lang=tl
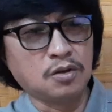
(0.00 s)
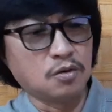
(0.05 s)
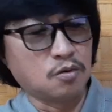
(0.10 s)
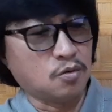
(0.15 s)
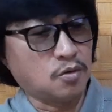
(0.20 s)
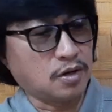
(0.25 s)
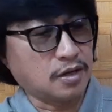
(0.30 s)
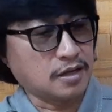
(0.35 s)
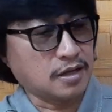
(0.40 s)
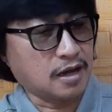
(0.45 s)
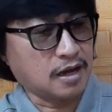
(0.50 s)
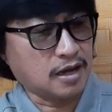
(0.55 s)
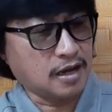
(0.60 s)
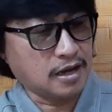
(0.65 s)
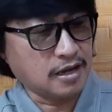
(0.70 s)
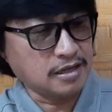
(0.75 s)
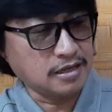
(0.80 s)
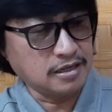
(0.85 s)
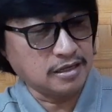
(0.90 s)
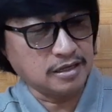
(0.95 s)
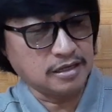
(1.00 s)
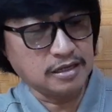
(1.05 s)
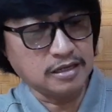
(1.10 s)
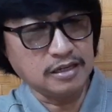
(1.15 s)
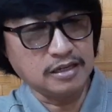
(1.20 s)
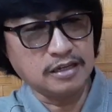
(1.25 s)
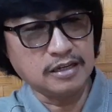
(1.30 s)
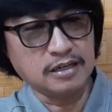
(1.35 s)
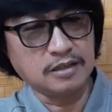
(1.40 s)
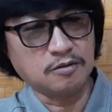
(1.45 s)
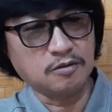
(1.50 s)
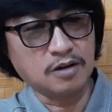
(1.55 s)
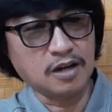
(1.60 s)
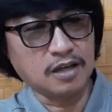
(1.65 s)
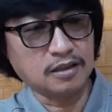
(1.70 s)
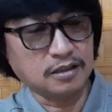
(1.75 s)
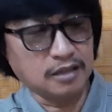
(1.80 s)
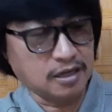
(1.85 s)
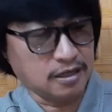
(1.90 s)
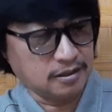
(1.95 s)
o kaya ay i-ano
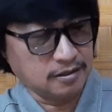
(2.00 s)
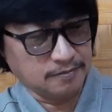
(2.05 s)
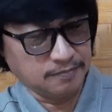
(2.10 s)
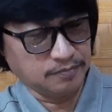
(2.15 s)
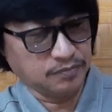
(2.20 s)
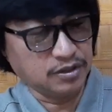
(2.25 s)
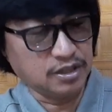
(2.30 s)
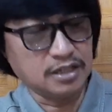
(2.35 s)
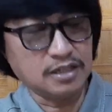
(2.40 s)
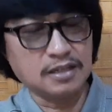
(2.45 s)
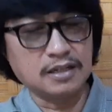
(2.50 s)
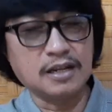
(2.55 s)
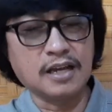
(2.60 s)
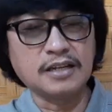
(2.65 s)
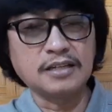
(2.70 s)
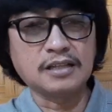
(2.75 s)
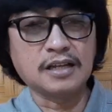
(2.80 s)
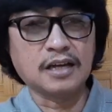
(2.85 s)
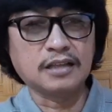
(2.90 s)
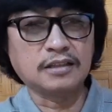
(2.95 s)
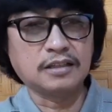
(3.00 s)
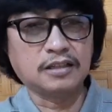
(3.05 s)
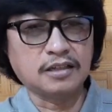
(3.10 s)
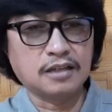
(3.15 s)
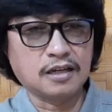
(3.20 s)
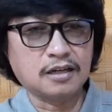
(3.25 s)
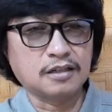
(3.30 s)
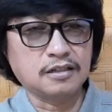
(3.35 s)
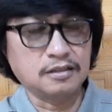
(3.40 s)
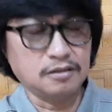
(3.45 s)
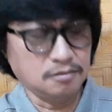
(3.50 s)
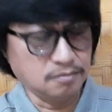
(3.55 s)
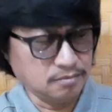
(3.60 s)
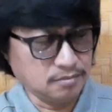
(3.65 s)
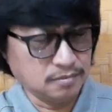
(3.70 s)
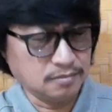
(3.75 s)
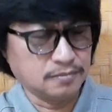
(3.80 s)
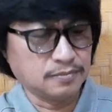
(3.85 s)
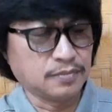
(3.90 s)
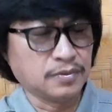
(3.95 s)
natin, i-slice natin ng
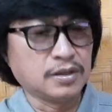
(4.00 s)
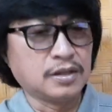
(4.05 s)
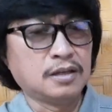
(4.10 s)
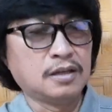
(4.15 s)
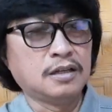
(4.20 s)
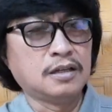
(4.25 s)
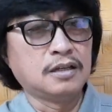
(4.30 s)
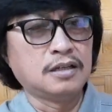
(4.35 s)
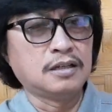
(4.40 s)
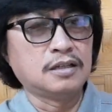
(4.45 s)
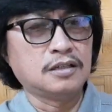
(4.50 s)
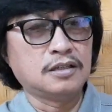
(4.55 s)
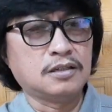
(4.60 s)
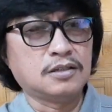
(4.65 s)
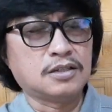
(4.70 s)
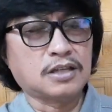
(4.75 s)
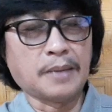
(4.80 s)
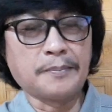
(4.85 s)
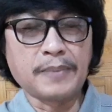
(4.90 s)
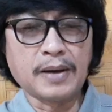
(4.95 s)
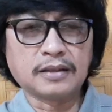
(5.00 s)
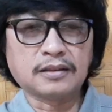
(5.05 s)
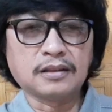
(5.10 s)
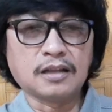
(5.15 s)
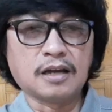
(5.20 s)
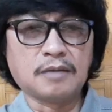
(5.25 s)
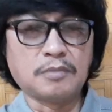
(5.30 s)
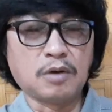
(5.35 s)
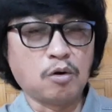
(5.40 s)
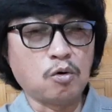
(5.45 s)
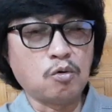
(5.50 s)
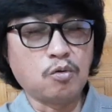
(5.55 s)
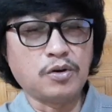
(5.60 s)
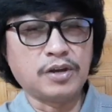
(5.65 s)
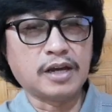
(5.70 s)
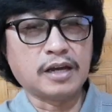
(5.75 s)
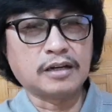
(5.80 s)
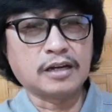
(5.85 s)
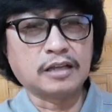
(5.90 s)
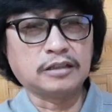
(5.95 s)
yung sapat na
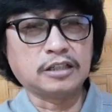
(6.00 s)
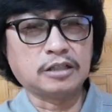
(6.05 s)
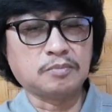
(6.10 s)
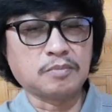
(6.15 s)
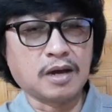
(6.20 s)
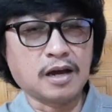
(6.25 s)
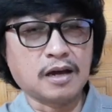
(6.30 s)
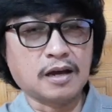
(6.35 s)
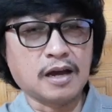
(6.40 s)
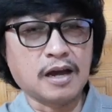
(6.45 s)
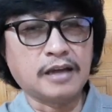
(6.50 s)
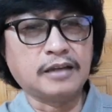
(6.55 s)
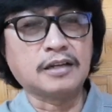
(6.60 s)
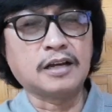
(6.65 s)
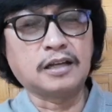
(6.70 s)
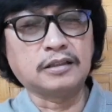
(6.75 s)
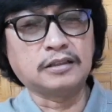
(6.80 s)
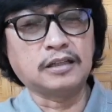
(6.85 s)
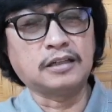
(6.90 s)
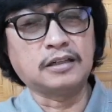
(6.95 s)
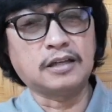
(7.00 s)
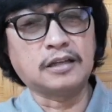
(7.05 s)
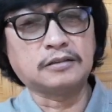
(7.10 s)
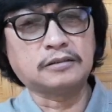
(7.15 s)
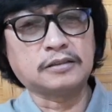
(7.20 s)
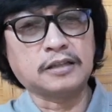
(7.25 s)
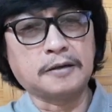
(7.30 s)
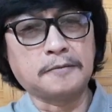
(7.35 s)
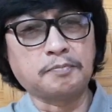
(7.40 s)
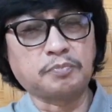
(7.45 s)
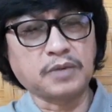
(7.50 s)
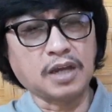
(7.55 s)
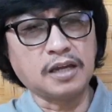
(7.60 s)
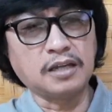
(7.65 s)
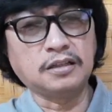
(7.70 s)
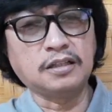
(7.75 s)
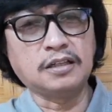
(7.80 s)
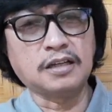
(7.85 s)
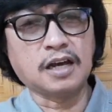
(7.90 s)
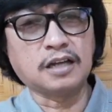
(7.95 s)
mangunguya natin, makakain natin at uh,
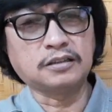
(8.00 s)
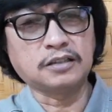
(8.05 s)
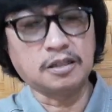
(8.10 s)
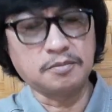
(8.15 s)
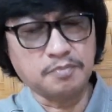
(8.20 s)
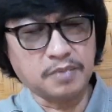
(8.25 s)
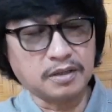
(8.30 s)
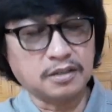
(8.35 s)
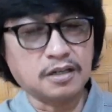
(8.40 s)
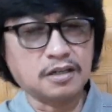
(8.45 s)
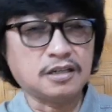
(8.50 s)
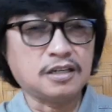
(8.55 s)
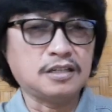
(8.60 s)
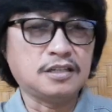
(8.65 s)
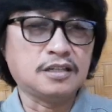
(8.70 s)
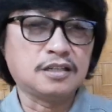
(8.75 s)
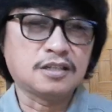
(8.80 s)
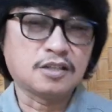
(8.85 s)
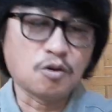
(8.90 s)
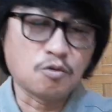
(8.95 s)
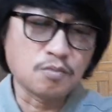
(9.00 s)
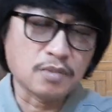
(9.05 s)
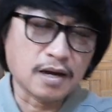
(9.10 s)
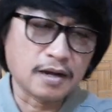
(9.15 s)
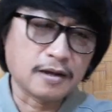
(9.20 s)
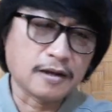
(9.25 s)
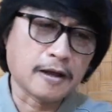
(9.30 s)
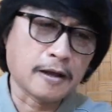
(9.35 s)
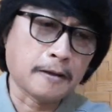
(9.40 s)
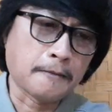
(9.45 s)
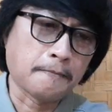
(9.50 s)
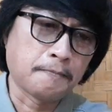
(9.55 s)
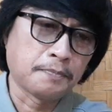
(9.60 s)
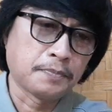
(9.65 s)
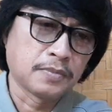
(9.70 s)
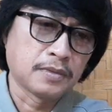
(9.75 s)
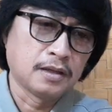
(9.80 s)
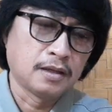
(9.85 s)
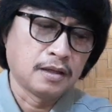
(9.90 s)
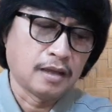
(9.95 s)
kainin natin pagkagising sa umaga.
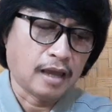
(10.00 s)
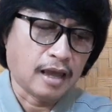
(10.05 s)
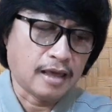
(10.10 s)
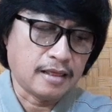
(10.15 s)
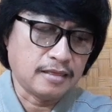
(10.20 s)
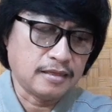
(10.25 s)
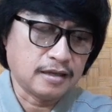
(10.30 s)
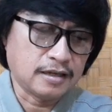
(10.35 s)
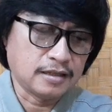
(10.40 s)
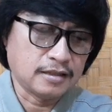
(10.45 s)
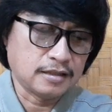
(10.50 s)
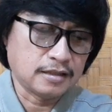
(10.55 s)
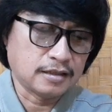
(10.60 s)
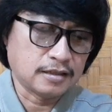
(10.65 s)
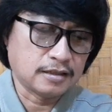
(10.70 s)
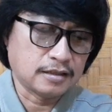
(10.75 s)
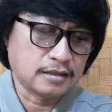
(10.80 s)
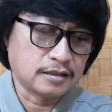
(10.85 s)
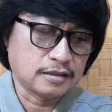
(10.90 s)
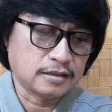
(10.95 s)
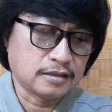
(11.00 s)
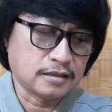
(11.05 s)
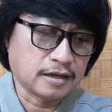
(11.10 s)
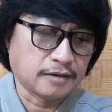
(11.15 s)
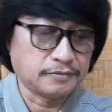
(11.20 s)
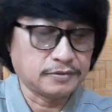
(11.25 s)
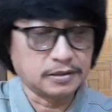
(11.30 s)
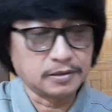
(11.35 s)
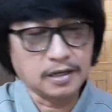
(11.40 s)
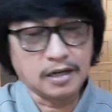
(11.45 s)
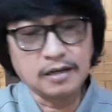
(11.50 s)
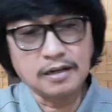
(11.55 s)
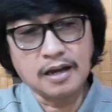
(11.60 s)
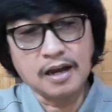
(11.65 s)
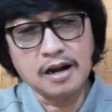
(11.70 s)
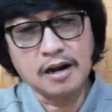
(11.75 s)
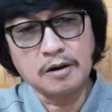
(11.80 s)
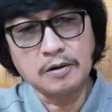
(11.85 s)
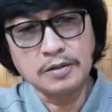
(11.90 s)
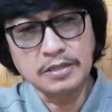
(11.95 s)
And then uh, after an
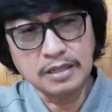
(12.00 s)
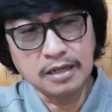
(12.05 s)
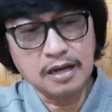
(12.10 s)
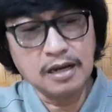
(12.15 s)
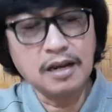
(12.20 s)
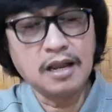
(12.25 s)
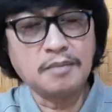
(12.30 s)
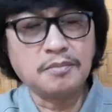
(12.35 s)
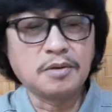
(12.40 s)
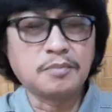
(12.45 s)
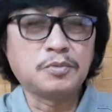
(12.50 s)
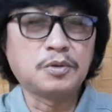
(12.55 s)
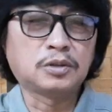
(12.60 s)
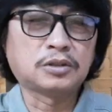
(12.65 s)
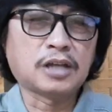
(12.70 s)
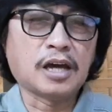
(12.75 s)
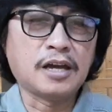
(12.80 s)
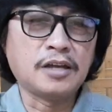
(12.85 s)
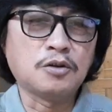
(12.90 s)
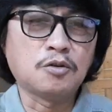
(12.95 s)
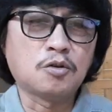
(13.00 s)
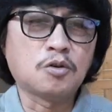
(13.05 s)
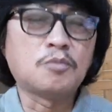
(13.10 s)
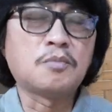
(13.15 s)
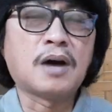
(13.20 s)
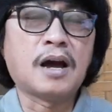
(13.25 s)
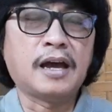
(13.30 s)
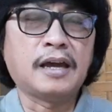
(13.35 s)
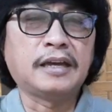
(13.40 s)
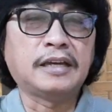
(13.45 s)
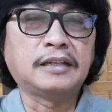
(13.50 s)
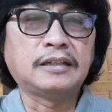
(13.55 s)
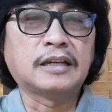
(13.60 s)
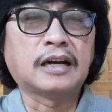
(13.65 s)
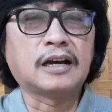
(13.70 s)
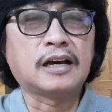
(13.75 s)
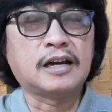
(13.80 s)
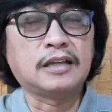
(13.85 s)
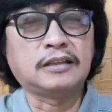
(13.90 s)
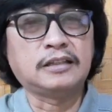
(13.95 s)
hour, saka lamang po tayo kumain
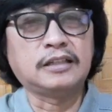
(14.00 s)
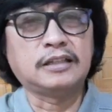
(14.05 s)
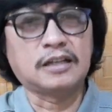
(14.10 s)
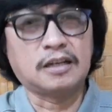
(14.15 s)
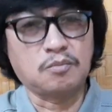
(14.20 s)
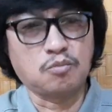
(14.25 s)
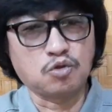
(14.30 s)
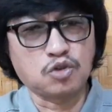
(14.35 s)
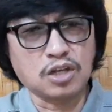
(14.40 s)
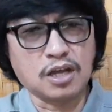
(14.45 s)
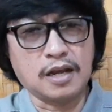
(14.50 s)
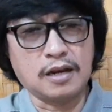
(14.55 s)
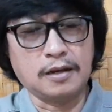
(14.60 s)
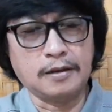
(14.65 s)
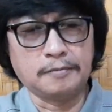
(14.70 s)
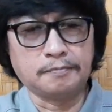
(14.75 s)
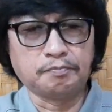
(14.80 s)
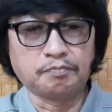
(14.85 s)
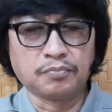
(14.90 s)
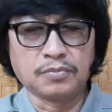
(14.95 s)
ng ating almusal.